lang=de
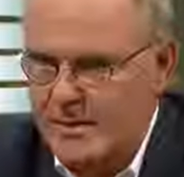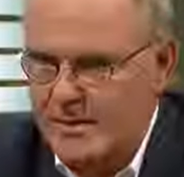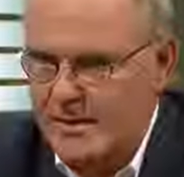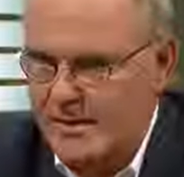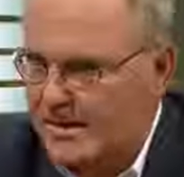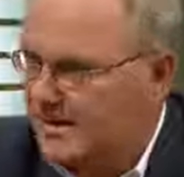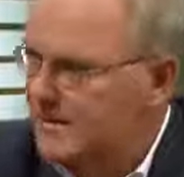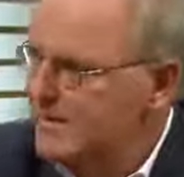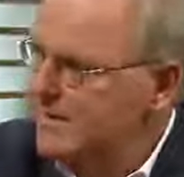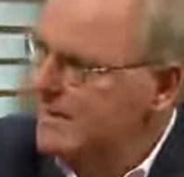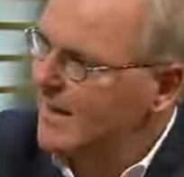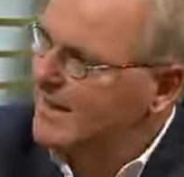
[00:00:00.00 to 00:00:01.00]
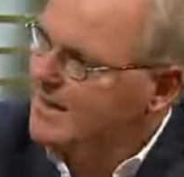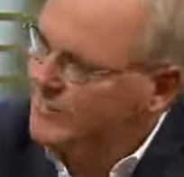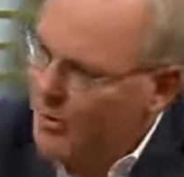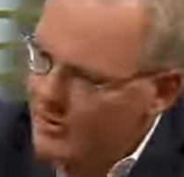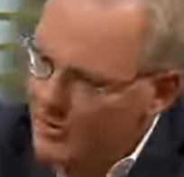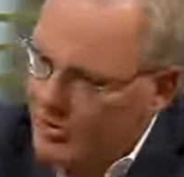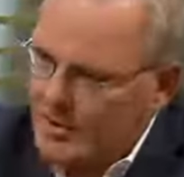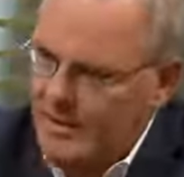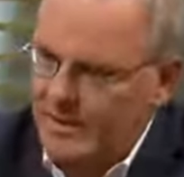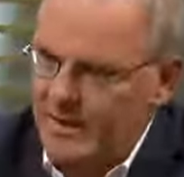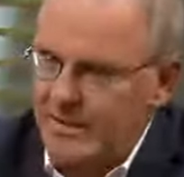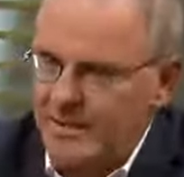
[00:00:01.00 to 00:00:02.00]
zu integrieren. Das sind ja alles
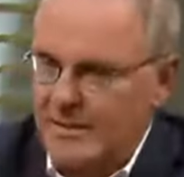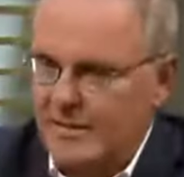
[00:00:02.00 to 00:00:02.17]
Folgeschäden.